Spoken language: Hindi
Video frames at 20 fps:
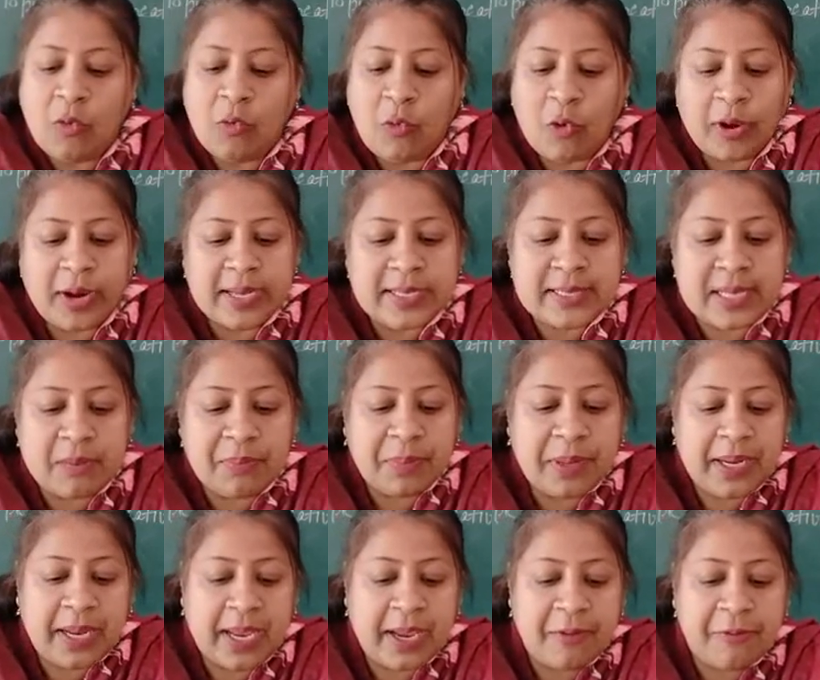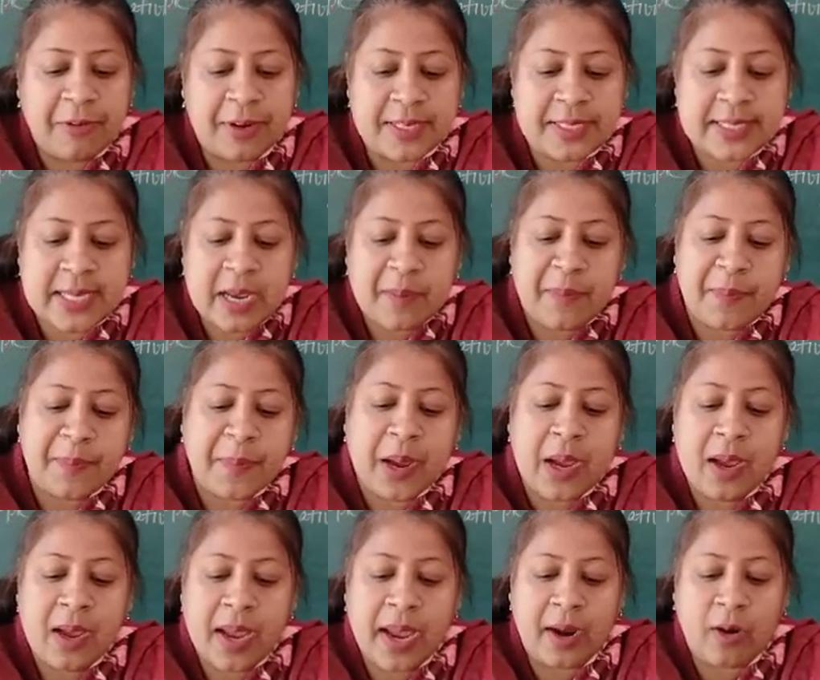फॉर एग्जाम्पल है फर्स्ट है
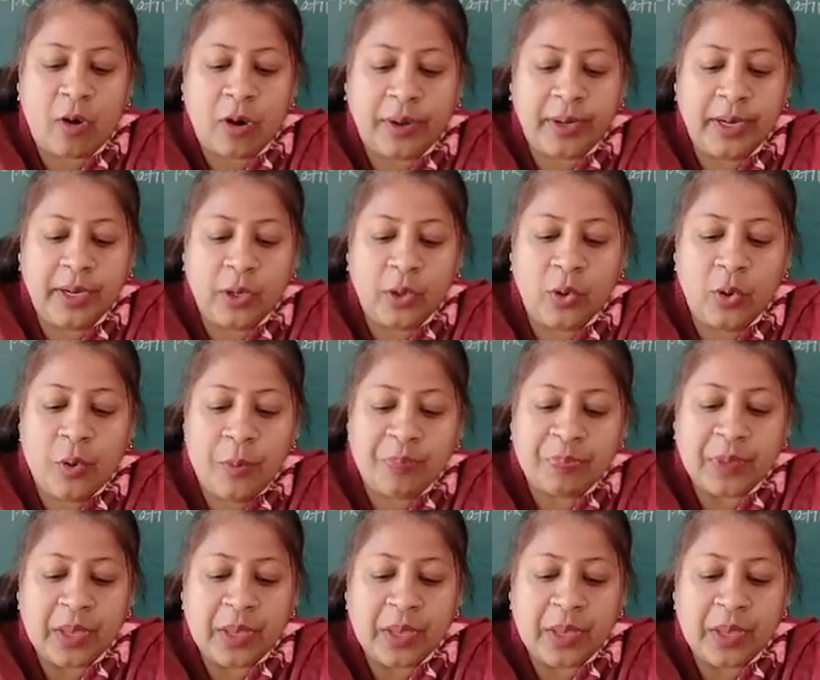आपका अकॉर्डिंग टू